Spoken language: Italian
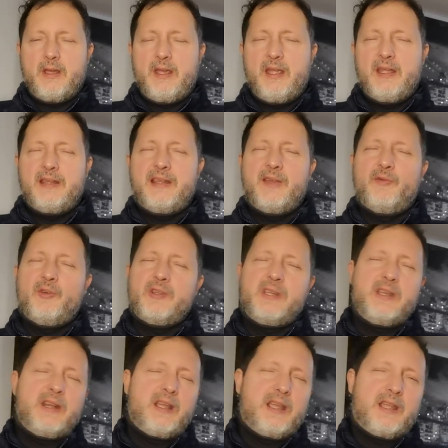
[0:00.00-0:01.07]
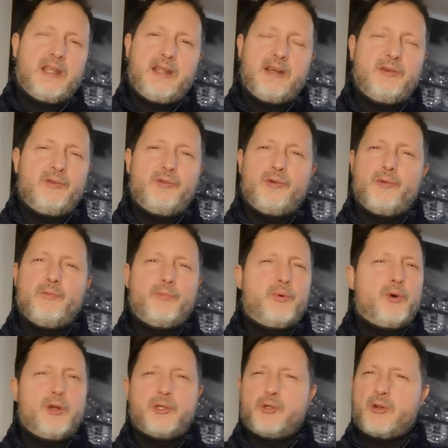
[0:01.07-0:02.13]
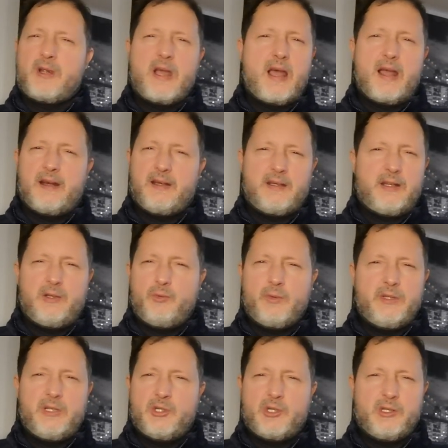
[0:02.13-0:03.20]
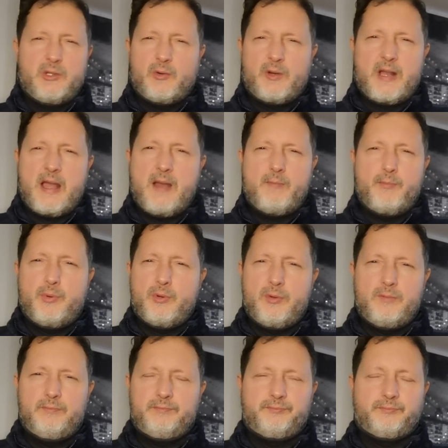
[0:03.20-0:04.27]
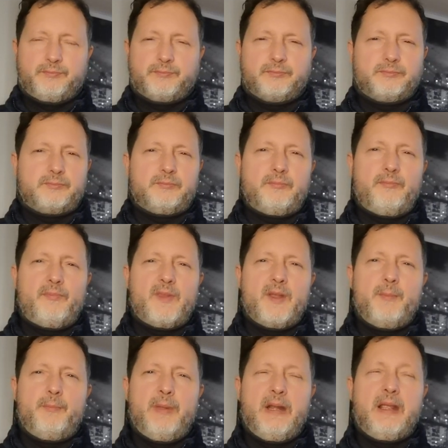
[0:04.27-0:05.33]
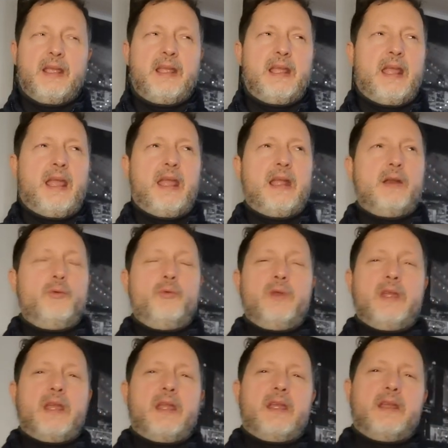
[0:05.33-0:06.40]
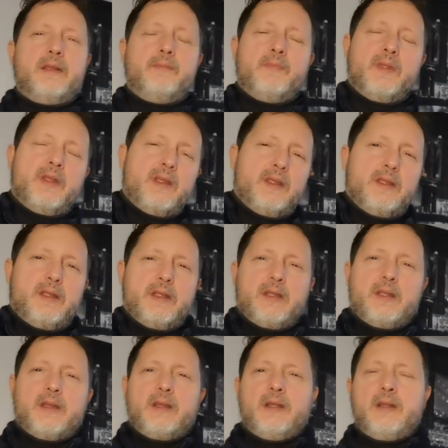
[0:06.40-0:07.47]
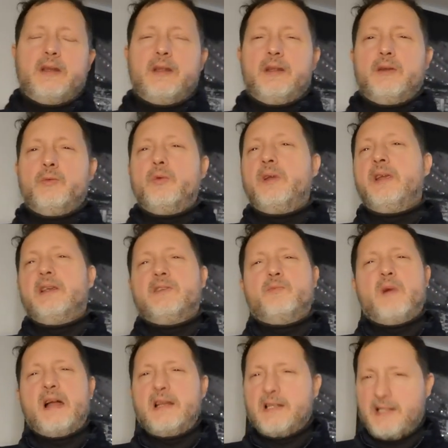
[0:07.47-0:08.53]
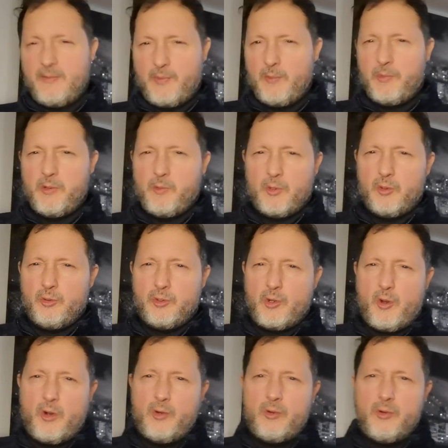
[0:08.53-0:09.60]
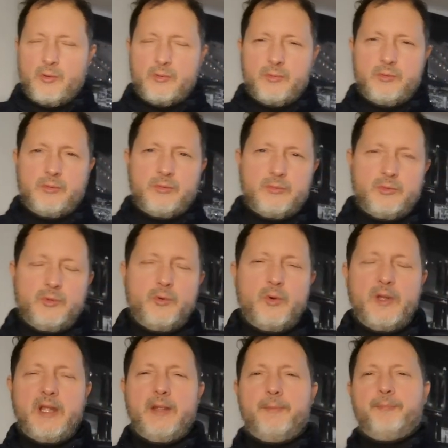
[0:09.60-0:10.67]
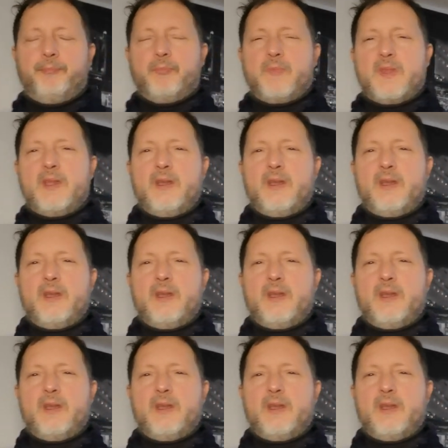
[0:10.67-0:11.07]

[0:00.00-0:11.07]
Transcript: e devo dire che non può giocare nei due di centrocampo perché lui, eh, lui sbaglia sempre il primo controllo. Lui